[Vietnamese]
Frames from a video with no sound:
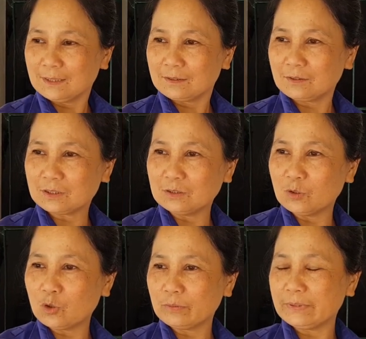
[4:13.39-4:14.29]
chứ còn từ
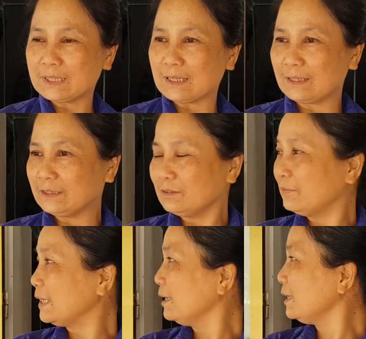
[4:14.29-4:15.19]
hôm bây giờ là những
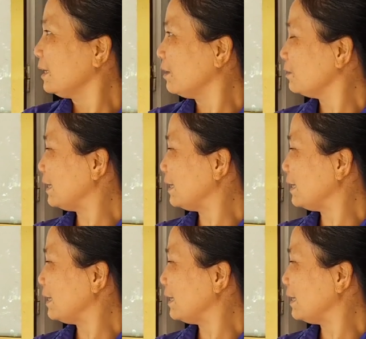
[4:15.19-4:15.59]
vết nứt là nó